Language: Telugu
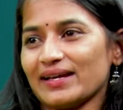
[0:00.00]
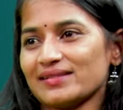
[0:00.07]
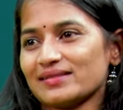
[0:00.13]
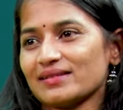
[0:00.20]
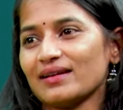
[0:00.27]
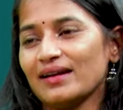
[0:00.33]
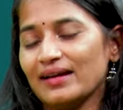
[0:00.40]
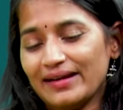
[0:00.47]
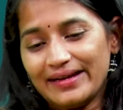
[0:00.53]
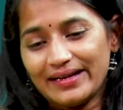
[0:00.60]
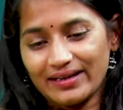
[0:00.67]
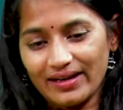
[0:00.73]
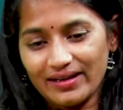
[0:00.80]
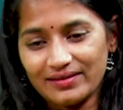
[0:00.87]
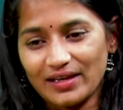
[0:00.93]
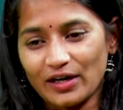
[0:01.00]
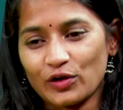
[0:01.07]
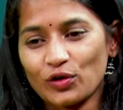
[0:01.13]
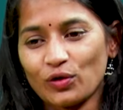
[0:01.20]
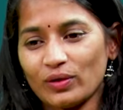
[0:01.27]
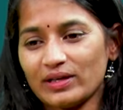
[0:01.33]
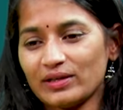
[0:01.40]
కేసు ఇంకా నేను
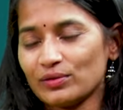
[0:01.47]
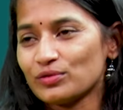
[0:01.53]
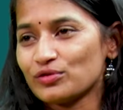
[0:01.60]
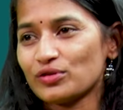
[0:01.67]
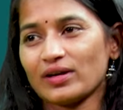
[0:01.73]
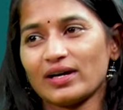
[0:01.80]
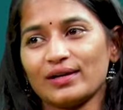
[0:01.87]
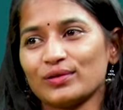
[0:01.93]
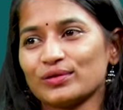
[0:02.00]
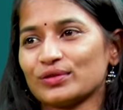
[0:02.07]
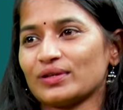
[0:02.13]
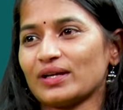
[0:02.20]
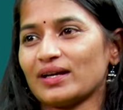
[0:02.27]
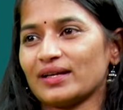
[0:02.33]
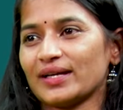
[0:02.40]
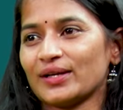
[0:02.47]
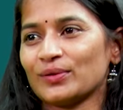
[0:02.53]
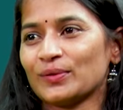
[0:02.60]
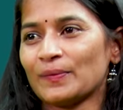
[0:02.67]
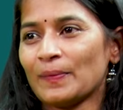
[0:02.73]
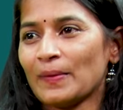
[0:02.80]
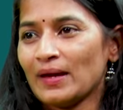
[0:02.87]
తట్టుకొని నుంచోగలుగుతున్నాను నేను
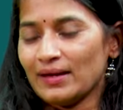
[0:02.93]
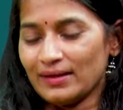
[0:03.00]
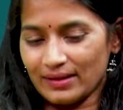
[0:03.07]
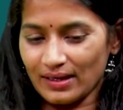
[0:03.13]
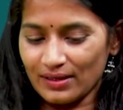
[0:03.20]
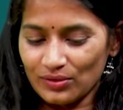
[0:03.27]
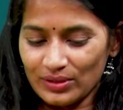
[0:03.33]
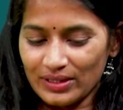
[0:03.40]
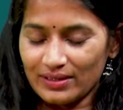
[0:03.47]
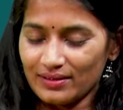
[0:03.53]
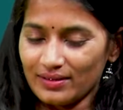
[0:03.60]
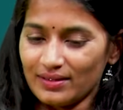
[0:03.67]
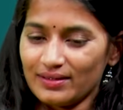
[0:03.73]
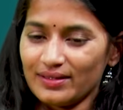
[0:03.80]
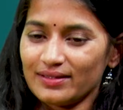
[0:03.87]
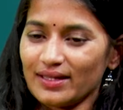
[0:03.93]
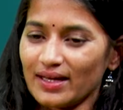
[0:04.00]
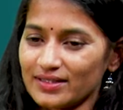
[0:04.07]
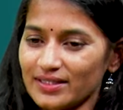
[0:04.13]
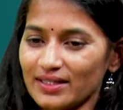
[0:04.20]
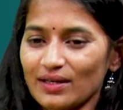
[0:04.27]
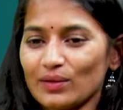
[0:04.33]
నన్ను
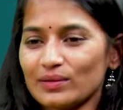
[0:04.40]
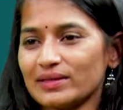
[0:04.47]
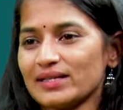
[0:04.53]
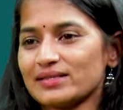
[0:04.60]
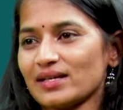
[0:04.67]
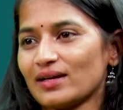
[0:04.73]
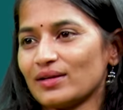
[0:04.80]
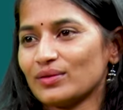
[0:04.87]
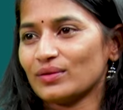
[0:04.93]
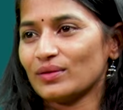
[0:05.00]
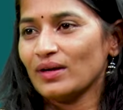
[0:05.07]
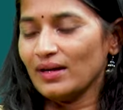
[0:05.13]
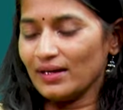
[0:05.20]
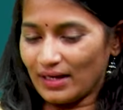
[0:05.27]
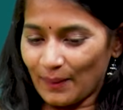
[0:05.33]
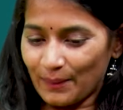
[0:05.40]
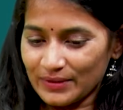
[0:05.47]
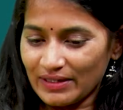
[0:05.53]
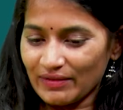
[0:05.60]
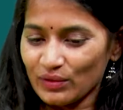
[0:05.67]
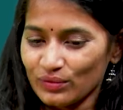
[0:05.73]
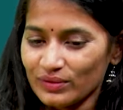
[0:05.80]
నిర్దాక్షంగా వదిలేశాడు
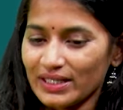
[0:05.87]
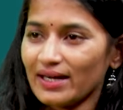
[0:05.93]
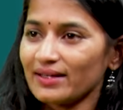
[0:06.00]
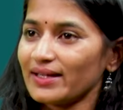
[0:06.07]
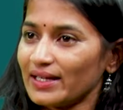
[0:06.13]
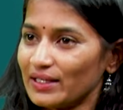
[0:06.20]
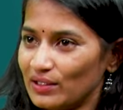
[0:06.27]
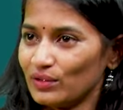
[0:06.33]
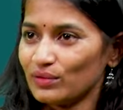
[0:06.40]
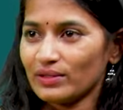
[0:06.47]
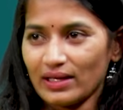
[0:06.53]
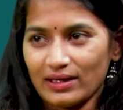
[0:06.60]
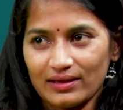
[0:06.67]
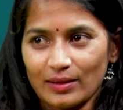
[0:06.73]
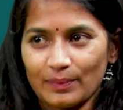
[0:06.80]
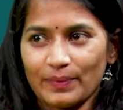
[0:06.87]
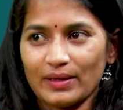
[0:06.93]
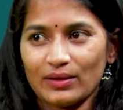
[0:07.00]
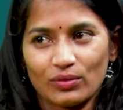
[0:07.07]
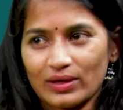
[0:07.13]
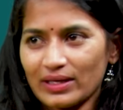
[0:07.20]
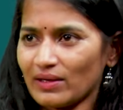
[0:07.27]
కాకపోతే ఏమైనా ఉంది అంటే ఇల్లు ఉందనే తప్ప
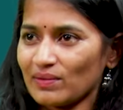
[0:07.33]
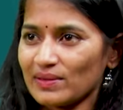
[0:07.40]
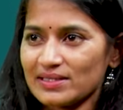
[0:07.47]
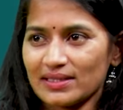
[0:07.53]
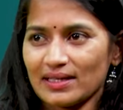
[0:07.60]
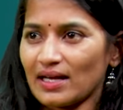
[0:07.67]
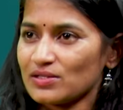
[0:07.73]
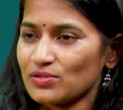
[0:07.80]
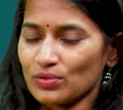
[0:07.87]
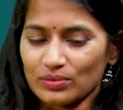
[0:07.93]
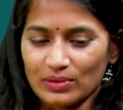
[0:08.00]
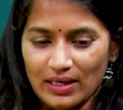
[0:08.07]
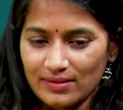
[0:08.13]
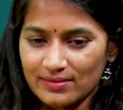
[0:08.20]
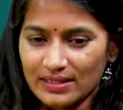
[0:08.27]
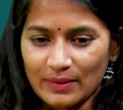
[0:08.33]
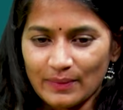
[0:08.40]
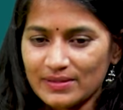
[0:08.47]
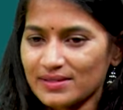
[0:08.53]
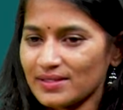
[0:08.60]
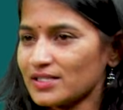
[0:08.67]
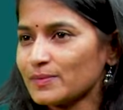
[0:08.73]
రోడ్డుకే వదిలేశాడు లాస్ట్ లాస్ట్ త్రీ
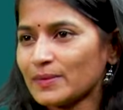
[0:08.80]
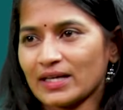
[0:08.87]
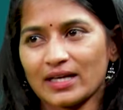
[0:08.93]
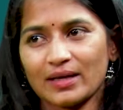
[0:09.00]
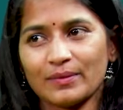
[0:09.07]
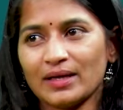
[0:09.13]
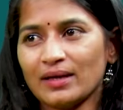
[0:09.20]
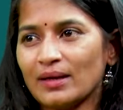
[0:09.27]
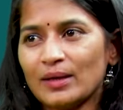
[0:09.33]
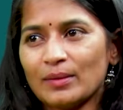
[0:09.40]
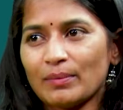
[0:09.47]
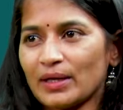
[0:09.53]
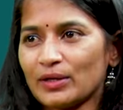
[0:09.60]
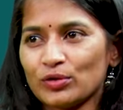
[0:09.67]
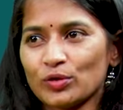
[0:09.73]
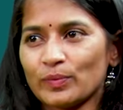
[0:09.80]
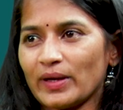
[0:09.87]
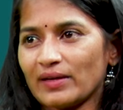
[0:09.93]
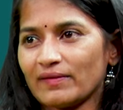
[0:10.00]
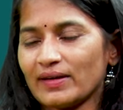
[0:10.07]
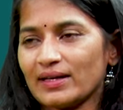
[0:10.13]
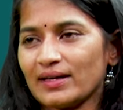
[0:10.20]
మంత్స్ నుంచి మాకేమి మనీ
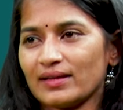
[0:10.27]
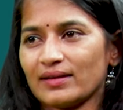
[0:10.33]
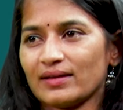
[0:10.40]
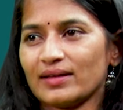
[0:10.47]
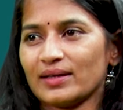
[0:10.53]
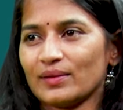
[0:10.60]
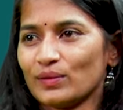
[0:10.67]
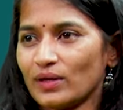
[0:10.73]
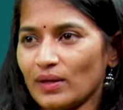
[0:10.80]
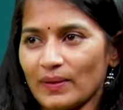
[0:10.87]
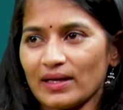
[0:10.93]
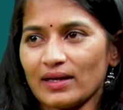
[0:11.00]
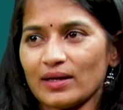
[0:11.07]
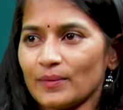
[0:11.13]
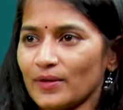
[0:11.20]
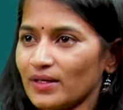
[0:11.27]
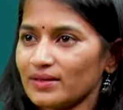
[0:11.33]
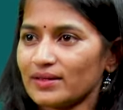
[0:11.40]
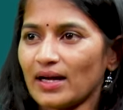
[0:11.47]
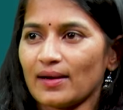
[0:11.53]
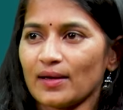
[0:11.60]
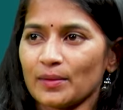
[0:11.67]
రూపాయి ఇవ్వట్లేదండి ఉన్న బంగారం కూడా
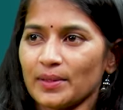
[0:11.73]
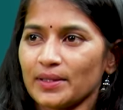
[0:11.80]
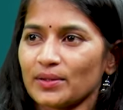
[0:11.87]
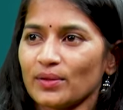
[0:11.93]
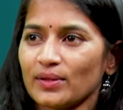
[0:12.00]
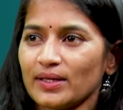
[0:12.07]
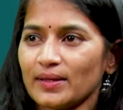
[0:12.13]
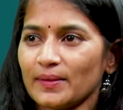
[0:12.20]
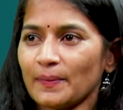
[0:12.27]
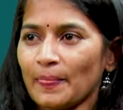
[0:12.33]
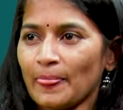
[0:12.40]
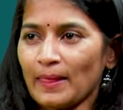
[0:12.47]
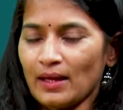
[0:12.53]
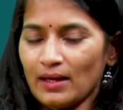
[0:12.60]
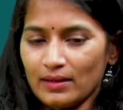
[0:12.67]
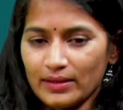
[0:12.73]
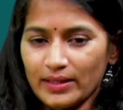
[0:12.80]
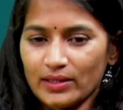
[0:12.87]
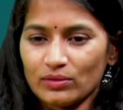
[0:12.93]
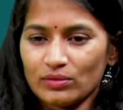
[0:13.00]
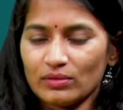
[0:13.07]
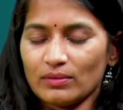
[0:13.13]
తాకట్టు పెట్టుకొని
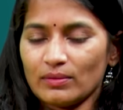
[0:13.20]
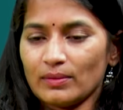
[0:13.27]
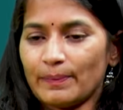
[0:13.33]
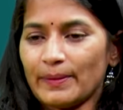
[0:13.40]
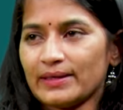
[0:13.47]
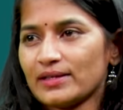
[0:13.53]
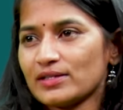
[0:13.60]
నేను పే